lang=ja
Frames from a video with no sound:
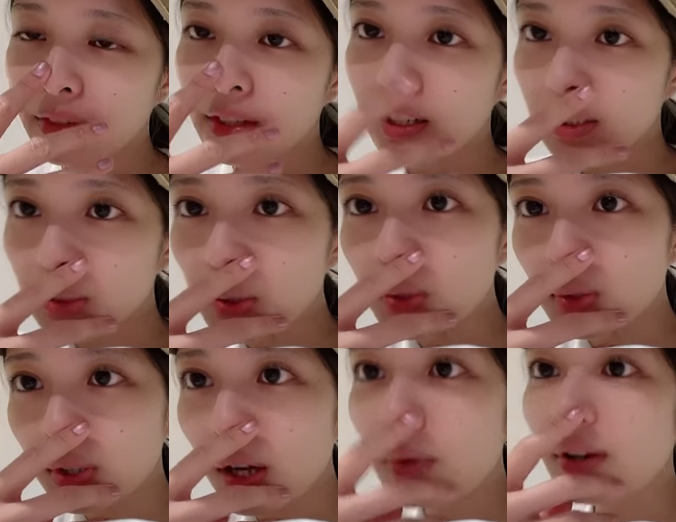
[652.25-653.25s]
やちょっ
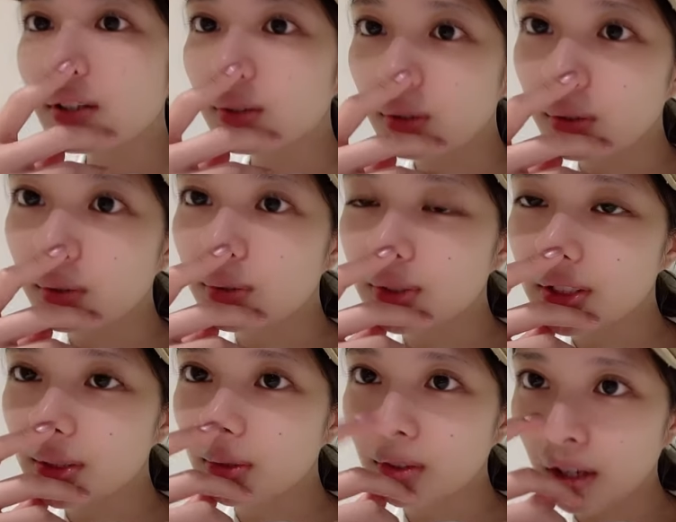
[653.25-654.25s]
と変わんのよ。振
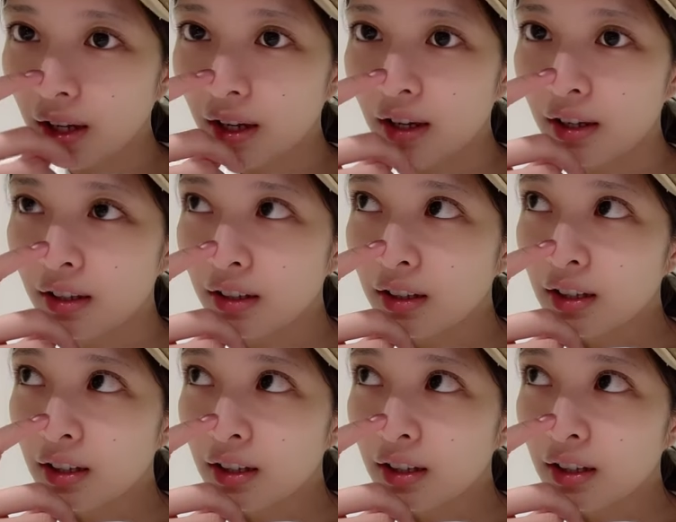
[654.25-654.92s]
りとか、